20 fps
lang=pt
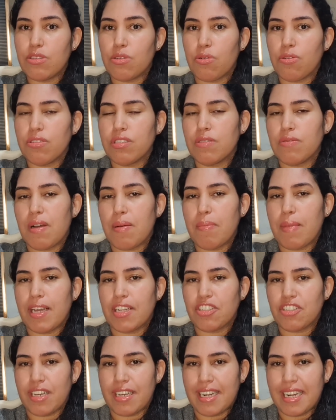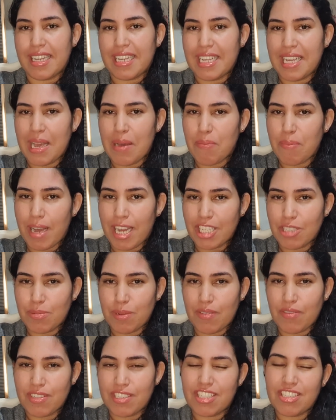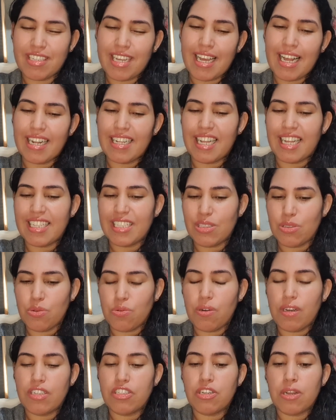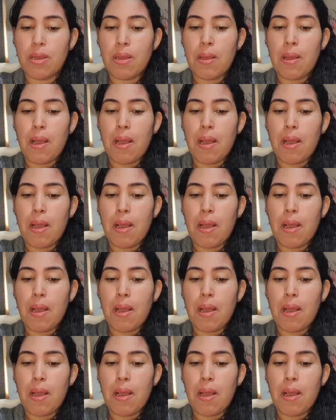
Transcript: trouxe uma máscara aqui a mais para vocês, na realidade duas,